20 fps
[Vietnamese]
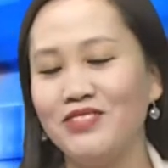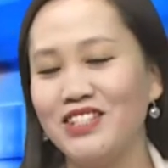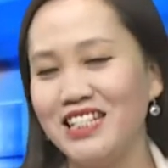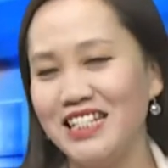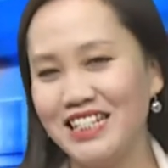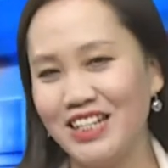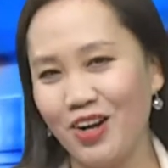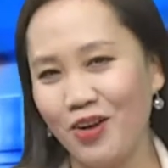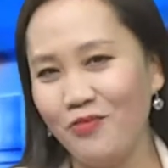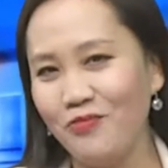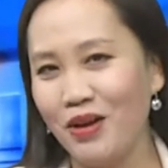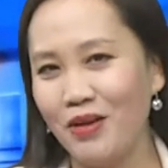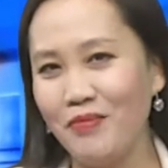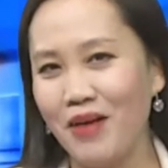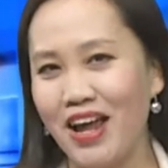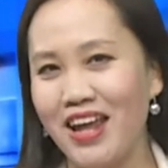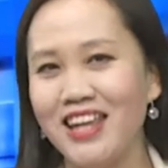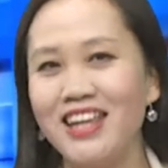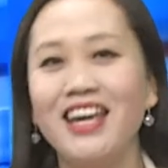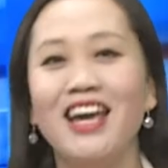
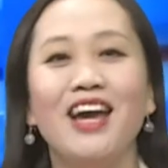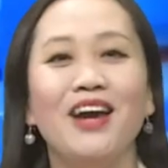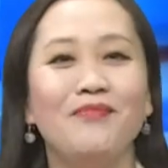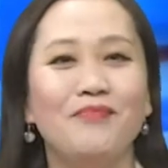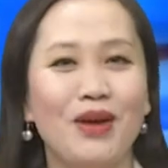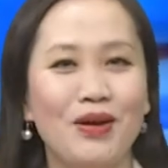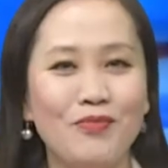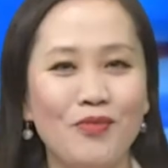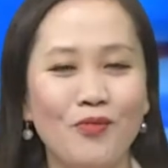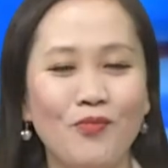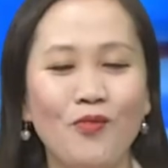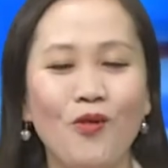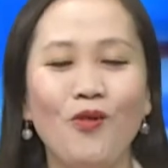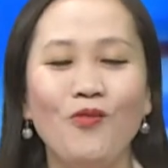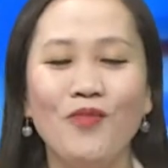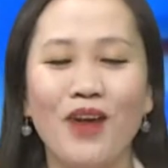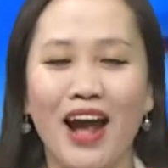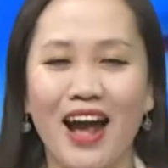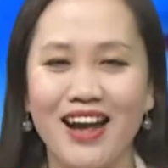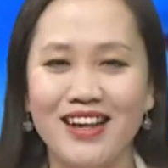9077,
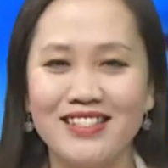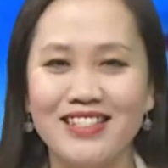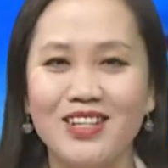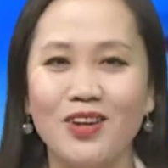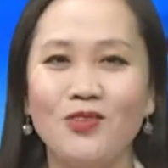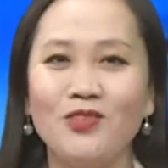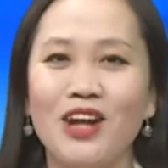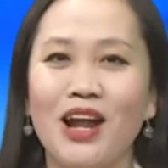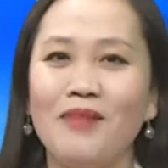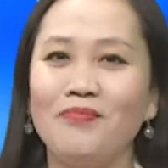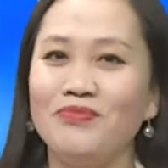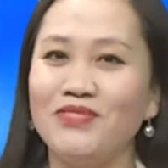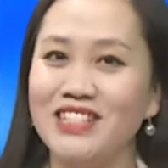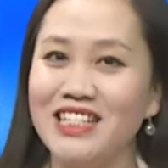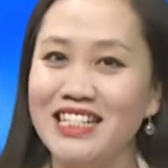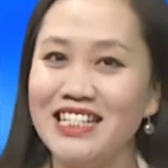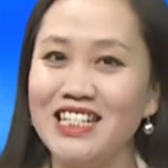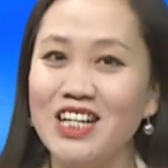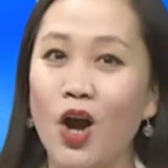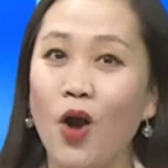714-265
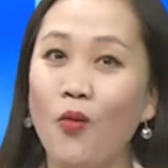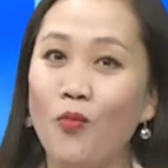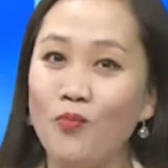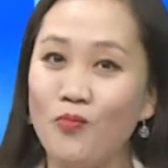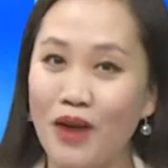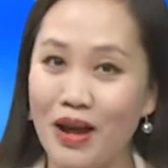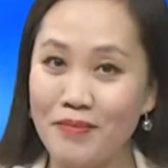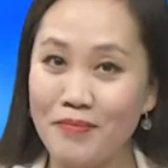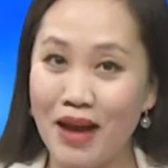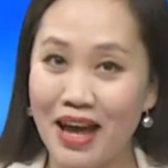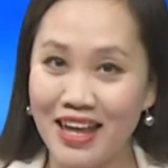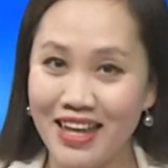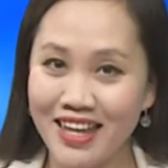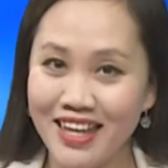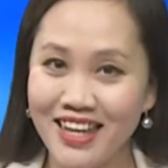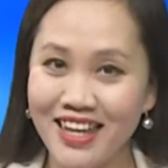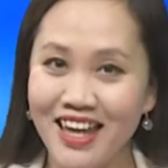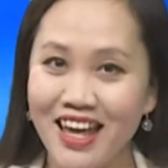9077.